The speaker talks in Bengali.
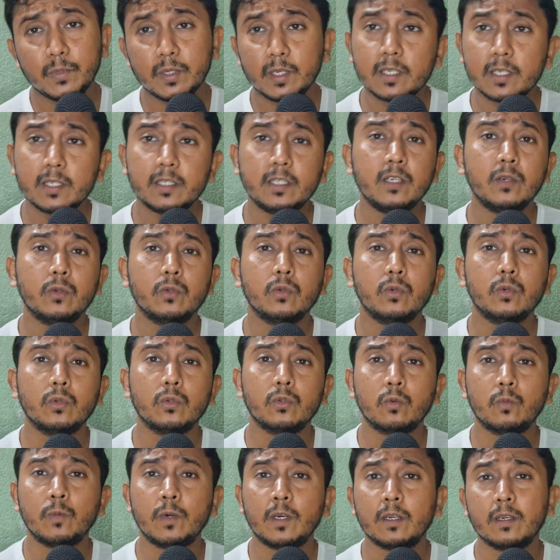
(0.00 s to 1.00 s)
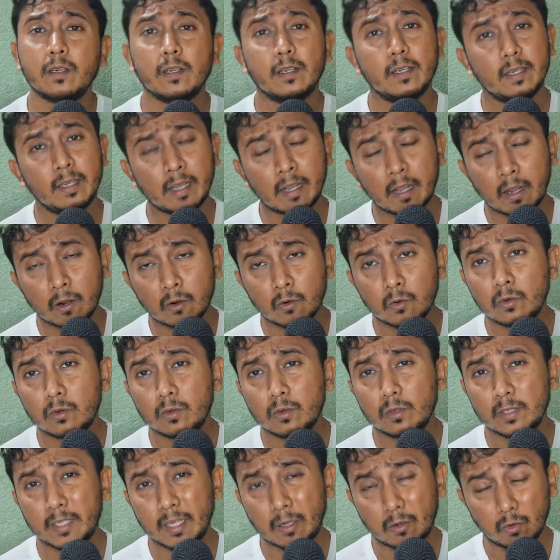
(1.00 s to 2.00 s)
পিএইচডিও তো তোমার এখানেও
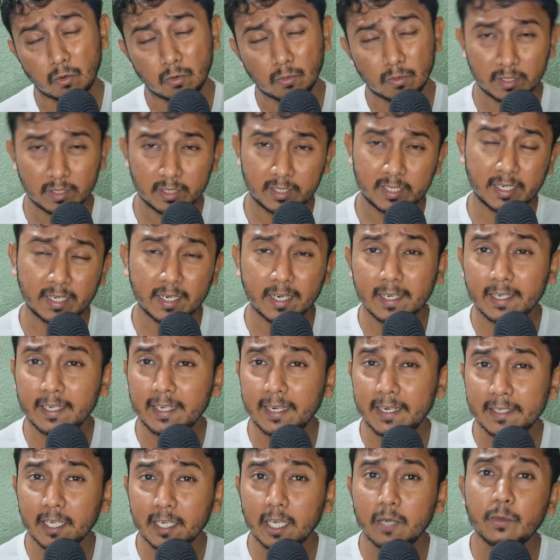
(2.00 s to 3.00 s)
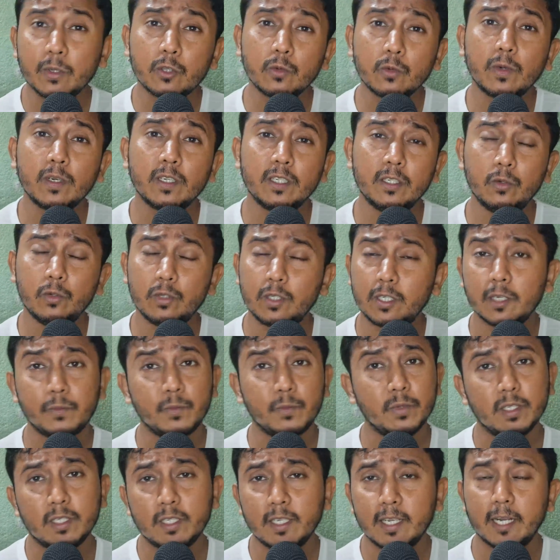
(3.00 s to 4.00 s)
দেখো জেনারেলি এই টাইমে তোমার ইউজি আর
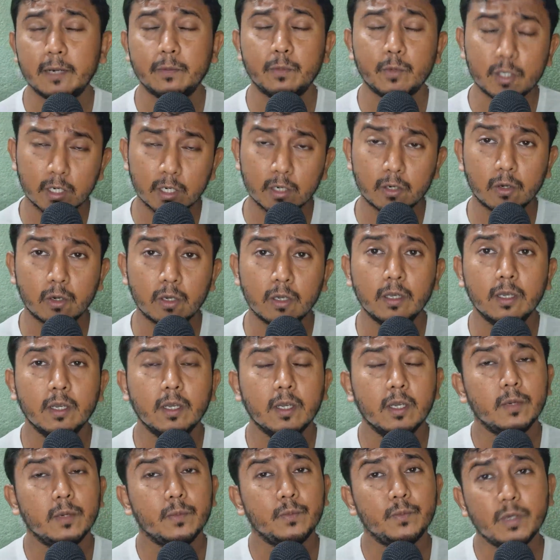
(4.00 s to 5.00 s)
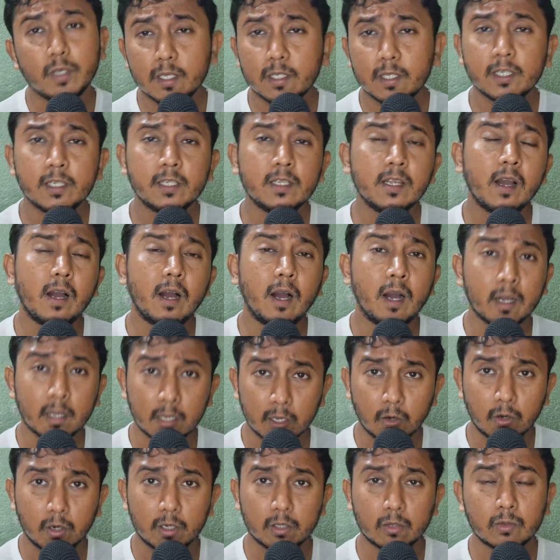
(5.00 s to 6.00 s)
পিজি অ্যাডমিশন হয় পিএইচডিটা
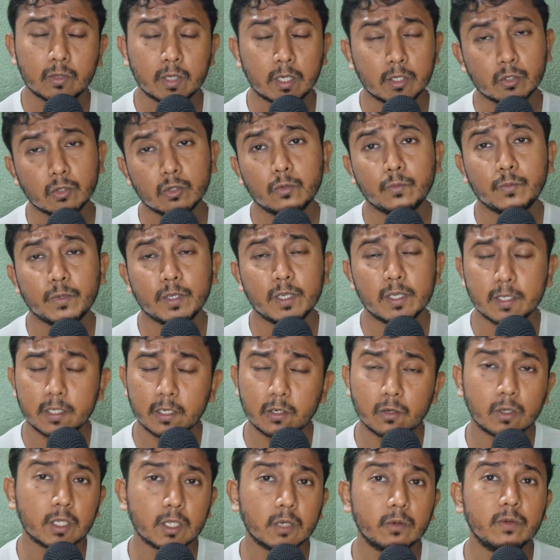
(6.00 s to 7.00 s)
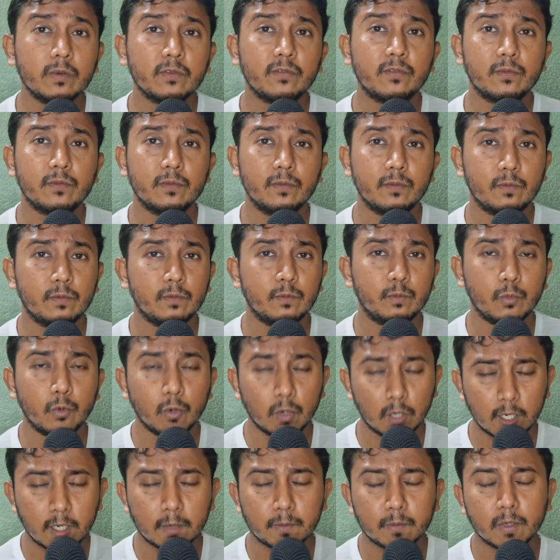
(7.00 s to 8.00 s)
আগে হয় তো তার জন্য পিএইচডির কথা আমি
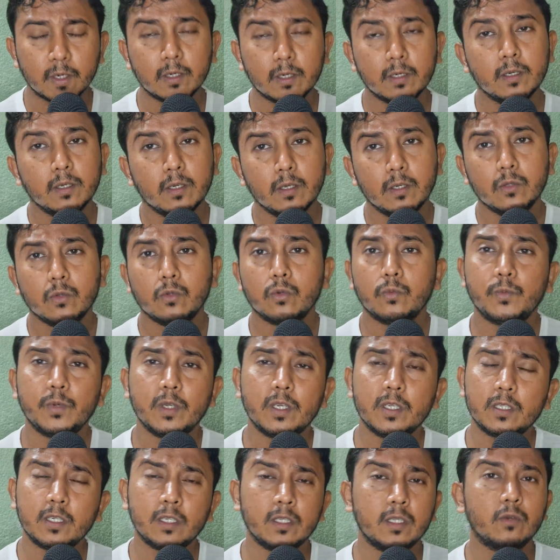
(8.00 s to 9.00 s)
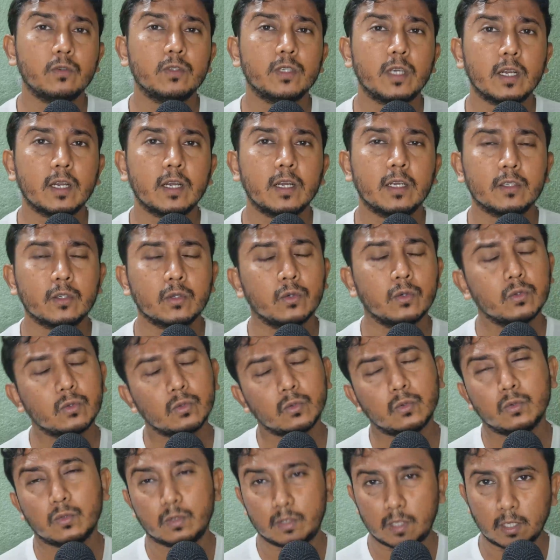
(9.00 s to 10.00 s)
বললাম না তো পিএইচডিতেও যারা আছো
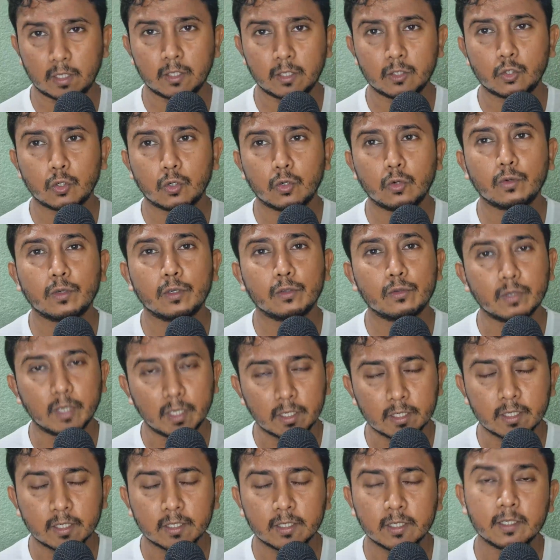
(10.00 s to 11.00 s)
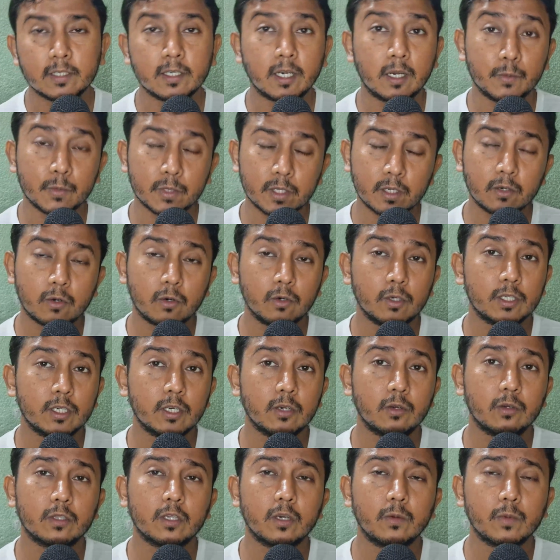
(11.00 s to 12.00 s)
তো তাদের জন্য কিন্তু এই যে যে টার্মস অ্যান্ড
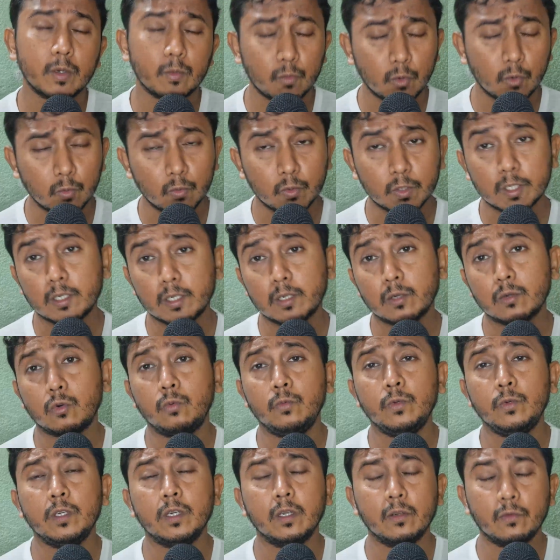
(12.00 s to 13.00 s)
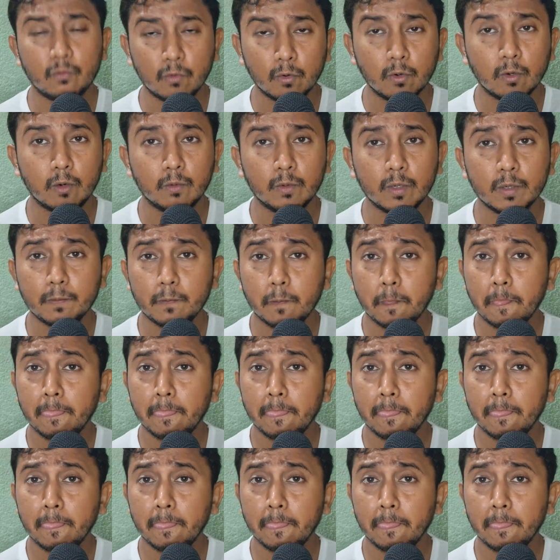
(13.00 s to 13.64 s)
কন্ডিশন কথা আমরা বলবো সেটা খুবই হেল্পফুল হবে